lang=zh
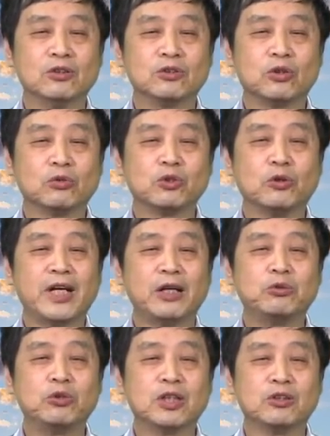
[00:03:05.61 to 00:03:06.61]
中中央
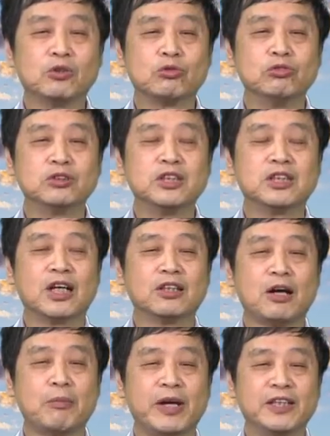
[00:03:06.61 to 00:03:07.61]
局的书记调
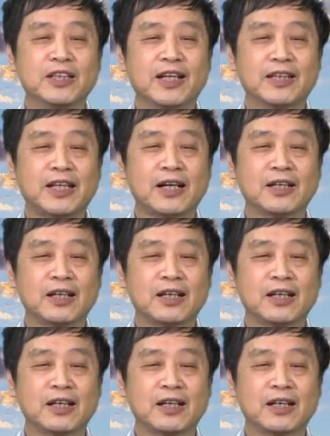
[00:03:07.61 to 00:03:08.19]
到北京来当